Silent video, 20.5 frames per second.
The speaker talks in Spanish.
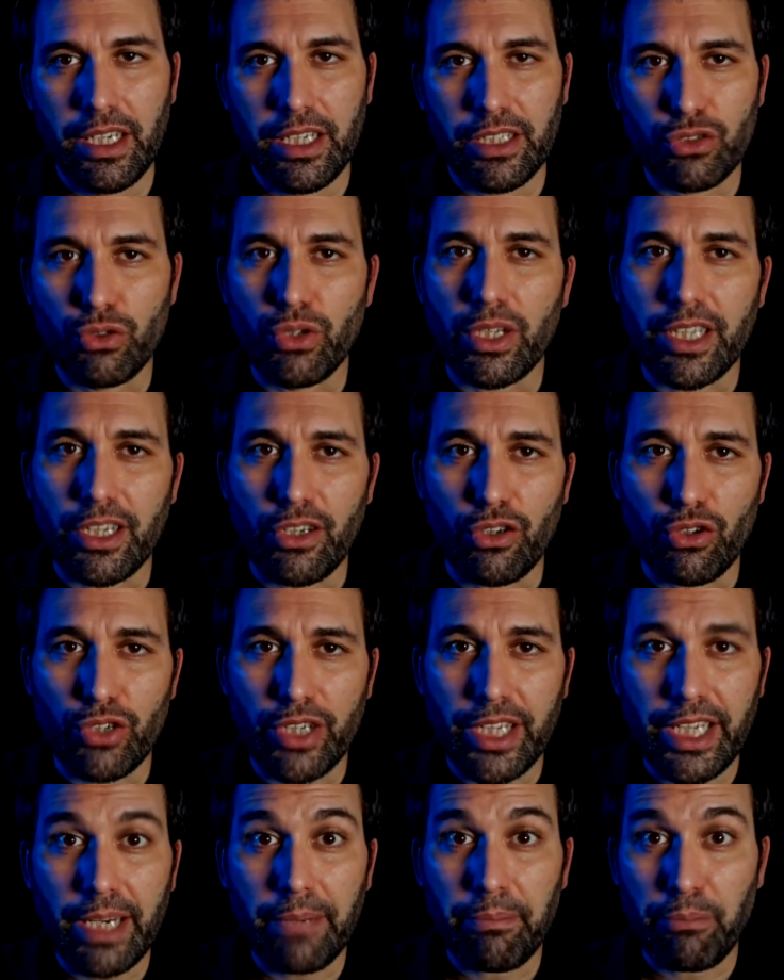Es una
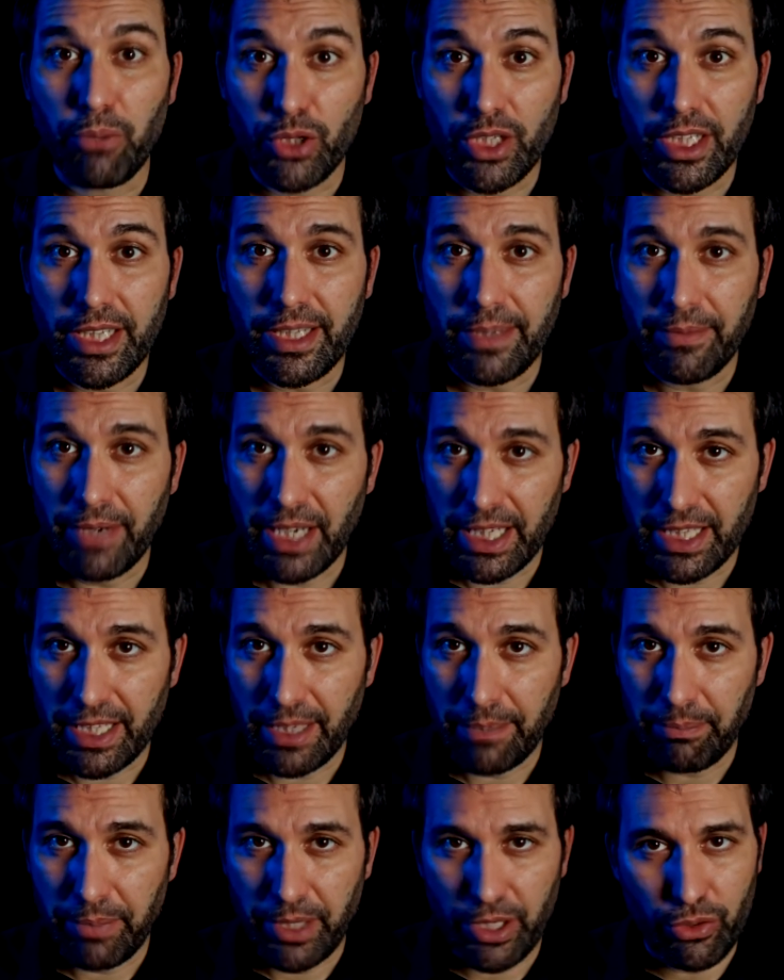tecnología potente y
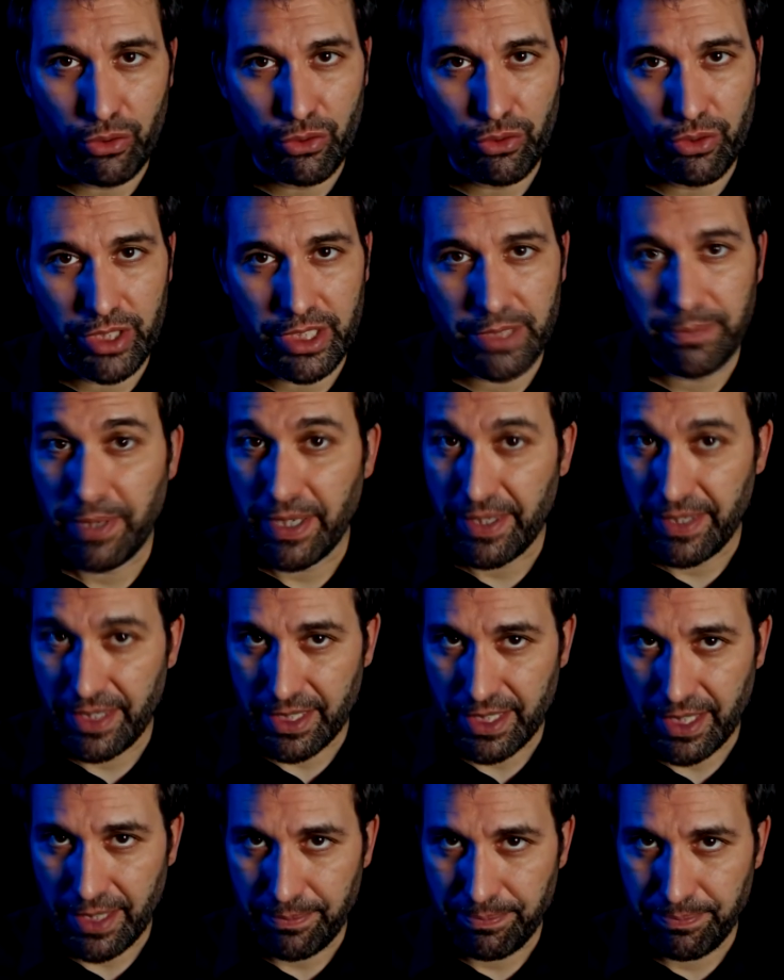barata, pero no es
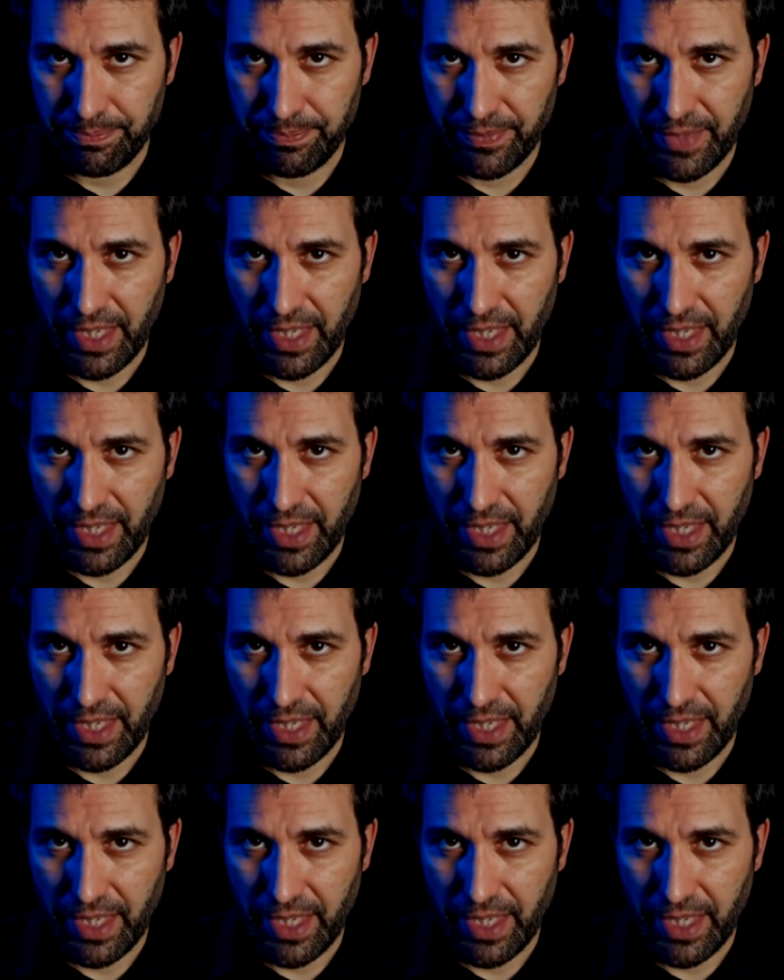precisa.